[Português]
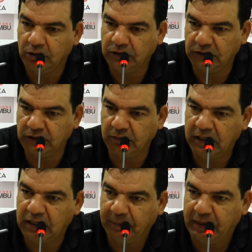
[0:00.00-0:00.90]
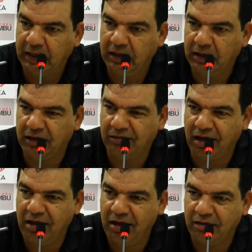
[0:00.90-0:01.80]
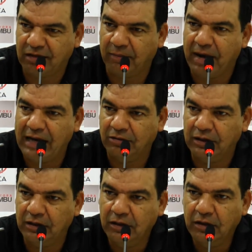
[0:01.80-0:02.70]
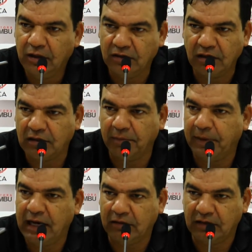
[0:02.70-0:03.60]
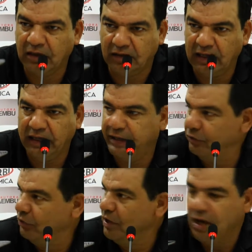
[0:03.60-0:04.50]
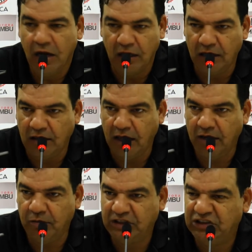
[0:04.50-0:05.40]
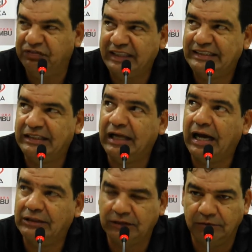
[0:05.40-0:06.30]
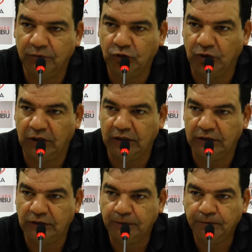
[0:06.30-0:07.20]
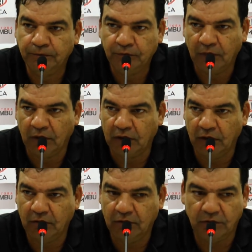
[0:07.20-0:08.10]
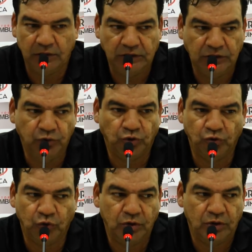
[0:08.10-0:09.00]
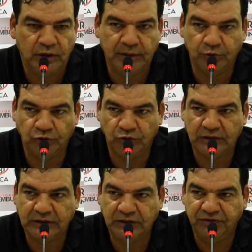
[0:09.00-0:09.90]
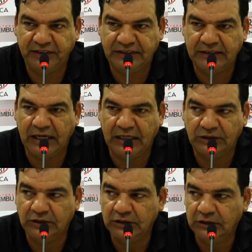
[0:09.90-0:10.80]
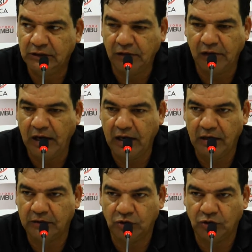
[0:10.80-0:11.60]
Ou seja, é uma equipe que, que tem trabalho, né? Que tem trabalho, que tem treino, que tem uma diversidade muito grande. Então a gente usou e abusou dessa diversidade. Né?